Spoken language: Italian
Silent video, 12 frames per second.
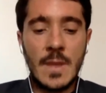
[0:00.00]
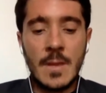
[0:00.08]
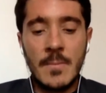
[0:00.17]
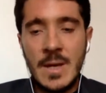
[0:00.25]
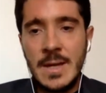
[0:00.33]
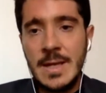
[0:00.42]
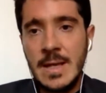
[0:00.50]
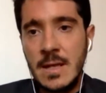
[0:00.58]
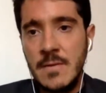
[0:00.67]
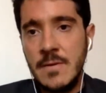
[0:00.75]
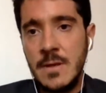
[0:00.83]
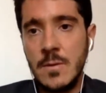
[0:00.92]
ma anche a
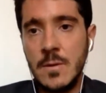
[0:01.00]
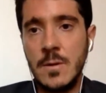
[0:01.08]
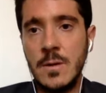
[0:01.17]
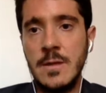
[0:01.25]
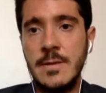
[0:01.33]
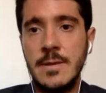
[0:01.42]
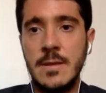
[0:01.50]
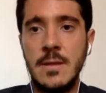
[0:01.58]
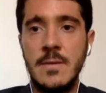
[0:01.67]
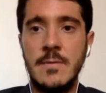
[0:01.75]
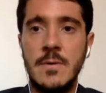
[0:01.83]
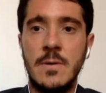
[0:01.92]
livello
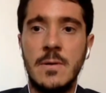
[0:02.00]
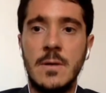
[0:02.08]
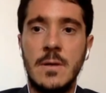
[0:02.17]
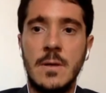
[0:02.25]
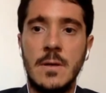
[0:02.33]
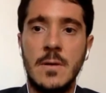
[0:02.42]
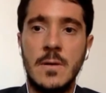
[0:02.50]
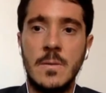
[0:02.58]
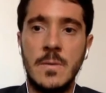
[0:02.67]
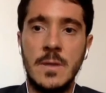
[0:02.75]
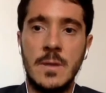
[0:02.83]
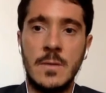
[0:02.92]
collettivo
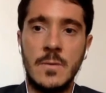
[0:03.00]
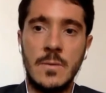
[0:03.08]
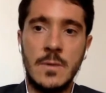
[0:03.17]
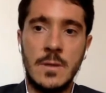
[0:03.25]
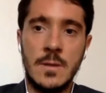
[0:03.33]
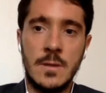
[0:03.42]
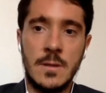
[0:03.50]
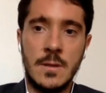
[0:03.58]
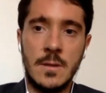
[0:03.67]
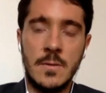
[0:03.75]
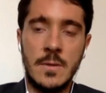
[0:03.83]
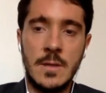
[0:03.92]
come un,
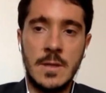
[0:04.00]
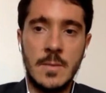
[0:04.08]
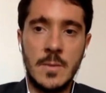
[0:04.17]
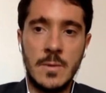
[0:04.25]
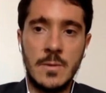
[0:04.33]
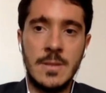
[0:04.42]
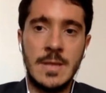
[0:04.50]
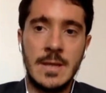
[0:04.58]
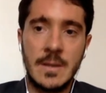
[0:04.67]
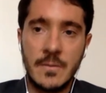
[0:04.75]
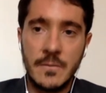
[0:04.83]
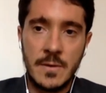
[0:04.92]
eh, in qualche modo
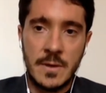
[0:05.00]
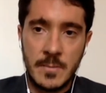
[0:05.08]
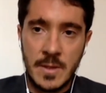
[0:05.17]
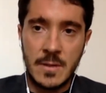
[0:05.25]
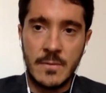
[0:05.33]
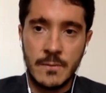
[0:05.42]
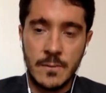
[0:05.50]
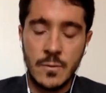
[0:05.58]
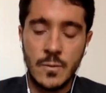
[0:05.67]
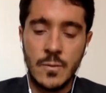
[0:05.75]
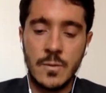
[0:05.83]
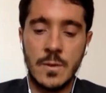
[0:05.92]
dare forma al
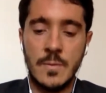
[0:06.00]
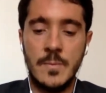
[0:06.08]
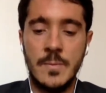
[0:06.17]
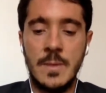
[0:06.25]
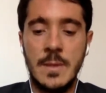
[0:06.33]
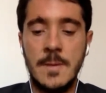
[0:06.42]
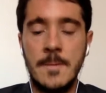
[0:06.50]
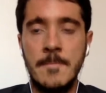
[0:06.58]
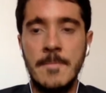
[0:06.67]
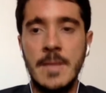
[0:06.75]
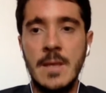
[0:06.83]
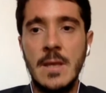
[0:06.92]
futuro. Eh,
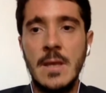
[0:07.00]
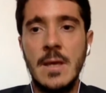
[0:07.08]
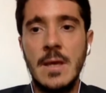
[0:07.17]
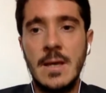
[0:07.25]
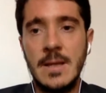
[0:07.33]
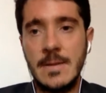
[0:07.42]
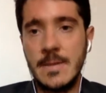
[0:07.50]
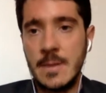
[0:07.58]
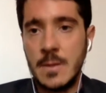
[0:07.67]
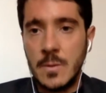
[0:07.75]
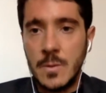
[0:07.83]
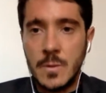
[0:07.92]
anche
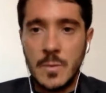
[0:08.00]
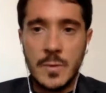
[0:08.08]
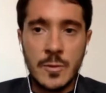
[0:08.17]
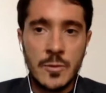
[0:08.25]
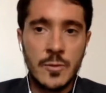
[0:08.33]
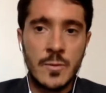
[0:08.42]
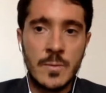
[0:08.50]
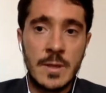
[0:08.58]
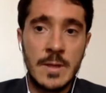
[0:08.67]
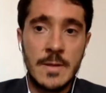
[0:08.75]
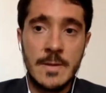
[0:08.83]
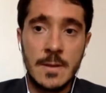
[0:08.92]
se questo progetto
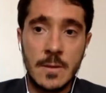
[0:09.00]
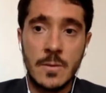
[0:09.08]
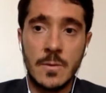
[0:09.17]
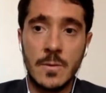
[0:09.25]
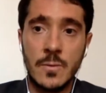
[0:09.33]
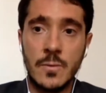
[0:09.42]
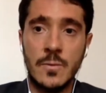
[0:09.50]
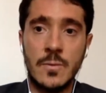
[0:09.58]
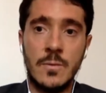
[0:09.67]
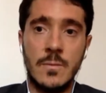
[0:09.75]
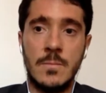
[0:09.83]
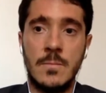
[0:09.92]
umanistico
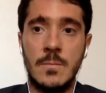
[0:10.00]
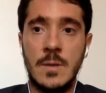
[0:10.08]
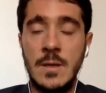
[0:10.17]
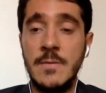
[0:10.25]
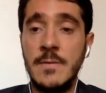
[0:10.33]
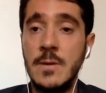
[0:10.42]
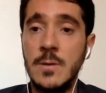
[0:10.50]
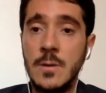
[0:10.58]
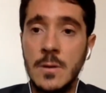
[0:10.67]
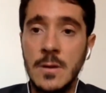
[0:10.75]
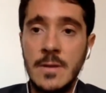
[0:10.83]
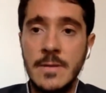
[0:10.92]
su, a livello
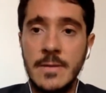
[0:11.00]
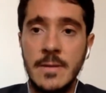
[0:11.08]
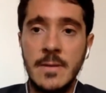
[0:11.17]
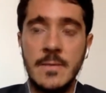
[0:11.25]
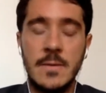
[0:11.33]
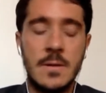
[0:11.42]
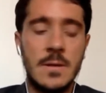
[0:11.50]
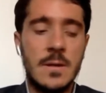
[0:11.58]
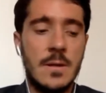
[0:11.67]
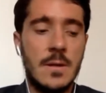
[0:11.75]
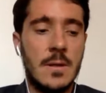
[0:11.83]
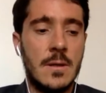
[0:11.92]
collettivo
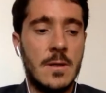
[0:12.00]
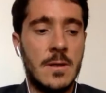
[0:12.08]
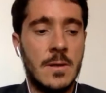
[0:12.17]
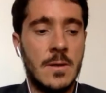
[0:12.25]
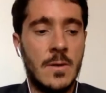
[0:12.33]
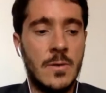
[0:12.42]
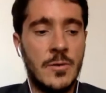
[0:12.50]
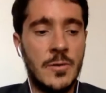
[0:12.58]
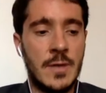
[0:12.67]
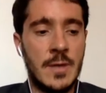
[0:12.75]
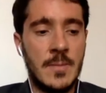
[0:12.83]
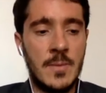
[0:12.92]
eh, oggi
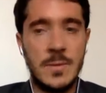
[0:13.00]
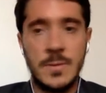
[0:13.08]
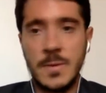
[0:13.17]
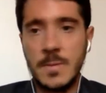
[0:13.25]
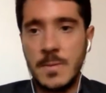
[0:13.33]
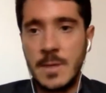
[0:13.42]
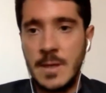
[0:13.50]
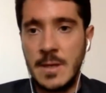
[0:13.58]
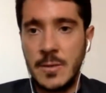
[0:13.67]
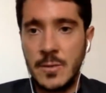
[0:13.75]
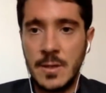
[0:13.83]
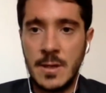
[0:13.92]
è molto
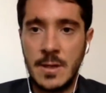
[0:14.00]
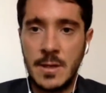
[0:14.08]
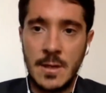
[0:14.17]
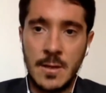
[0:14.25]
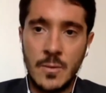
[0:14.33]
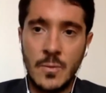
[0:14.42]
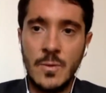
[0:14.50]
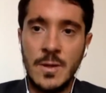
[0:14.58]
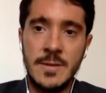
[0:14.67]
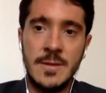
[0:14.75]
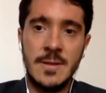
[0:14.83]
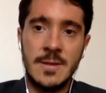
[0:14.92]
sfidato da
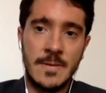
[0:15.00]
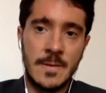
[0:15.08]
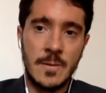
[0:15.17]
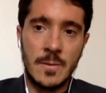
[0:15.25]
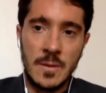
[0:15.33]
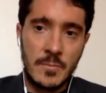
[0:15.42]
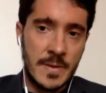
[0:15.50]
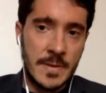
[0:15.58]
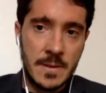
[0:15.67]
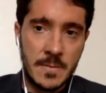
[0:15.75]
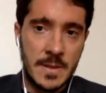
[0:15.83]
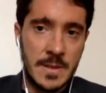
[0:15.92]
alcune tentazioni
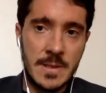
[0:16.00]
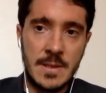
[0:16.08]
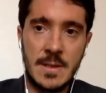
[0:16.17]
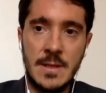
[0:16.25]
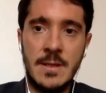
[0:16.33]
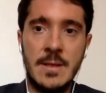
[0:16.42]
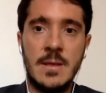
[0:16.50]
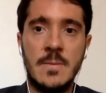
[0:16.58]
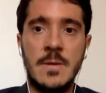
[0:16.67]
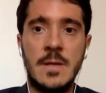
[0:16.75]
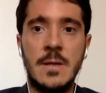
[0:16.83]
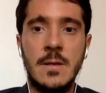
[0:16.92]
pessimistiche, le
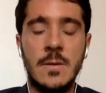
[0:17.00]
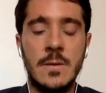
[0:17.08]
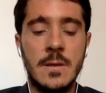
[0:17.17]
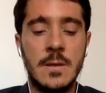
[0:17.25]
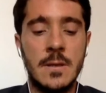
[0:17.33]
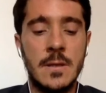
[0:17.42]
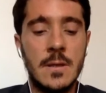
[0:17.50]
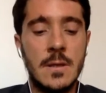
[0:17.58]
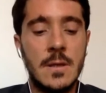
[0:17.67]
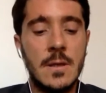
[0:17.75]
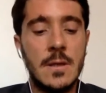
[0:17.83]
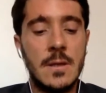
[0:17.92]
chiamerei così,
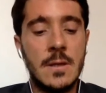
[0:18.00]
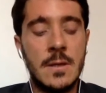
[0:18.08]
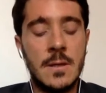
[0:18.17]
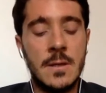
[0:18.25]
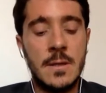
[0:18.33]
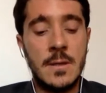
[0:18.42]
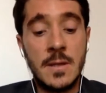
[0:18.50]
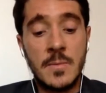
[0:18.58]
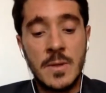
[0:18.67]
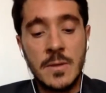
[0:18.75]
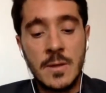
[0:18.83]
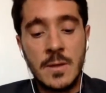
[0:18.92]
eh,
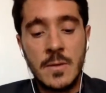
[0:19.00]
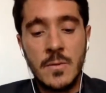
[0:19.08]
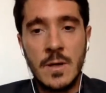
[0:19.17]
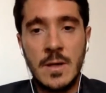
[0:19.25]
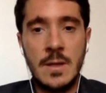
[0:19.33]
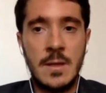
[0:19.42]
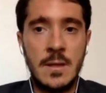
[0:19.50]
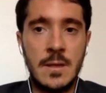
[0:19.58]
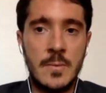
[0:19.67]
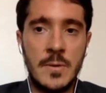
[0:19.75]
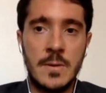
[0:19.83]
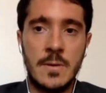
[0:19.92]
rispetto alle quali il
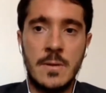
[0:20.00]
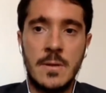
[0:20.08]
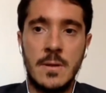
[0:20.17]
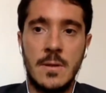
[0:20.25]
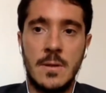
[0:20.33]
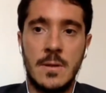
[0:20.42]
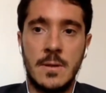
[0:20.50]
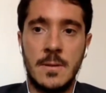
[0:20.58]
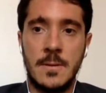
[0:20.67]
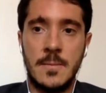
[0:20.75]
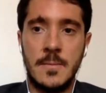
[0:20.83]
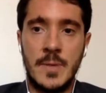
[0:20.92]
libro
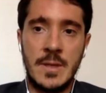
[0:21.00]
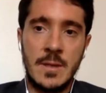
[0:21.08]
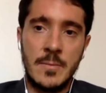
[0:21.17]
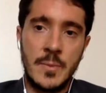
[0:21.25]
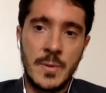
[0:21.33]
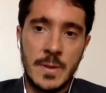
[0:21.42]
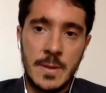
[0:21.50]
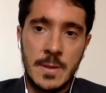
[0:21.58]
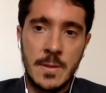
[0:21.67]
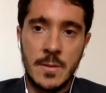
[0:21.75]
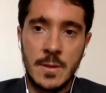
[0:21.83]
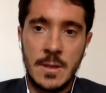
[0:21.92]
eh, prende
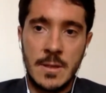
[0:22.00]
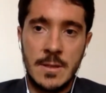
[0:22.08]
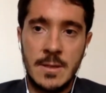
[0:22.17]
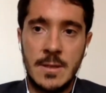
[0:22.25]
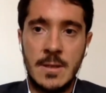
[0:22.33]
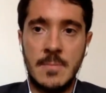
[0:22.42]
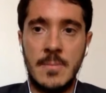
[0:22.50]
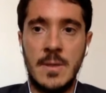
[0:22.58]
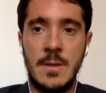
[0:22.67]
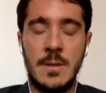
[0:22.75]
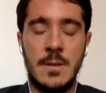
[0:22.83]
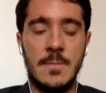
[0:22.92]
posizione in
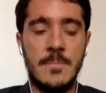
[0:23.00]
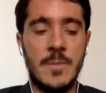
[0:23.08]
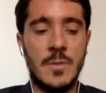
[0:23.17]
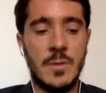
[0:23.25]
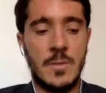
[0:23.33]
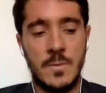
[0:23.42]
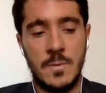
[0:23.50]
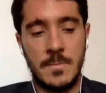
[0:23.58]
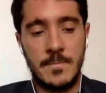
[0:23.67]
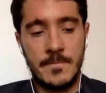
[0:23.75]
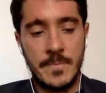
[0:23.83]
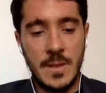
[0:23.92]
termini,
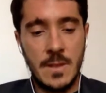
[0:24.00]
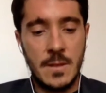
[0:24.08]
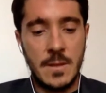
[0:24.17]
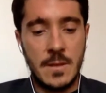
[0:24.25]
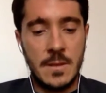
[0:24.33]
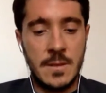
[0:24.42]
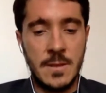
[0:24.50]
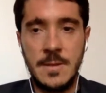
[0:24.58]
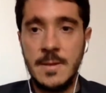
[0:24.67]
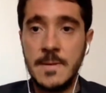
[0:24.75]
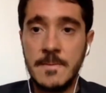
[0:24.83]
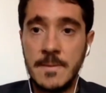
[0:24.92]
diciamo, di,
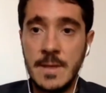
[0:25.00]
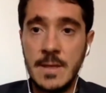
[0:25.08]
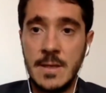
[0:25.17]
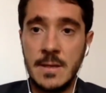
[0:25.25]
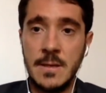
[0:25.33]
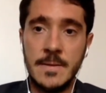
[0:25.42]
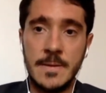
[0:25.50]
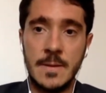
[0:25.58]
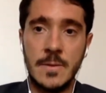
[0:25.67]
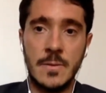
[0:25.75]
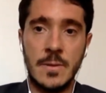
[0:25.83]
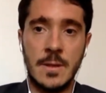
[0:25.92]
di sfida, nel
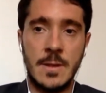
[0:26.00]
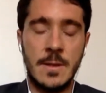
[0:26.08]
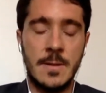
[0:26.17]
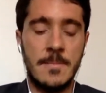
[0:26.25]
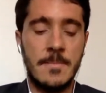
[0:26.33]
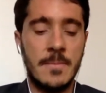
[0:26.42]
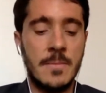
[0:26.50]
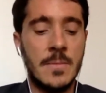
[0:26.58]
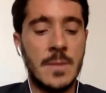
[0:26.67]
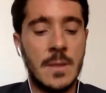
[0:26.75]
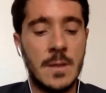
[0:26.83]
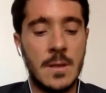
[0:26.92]
senso che mh,
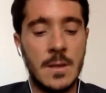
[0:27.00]
mm,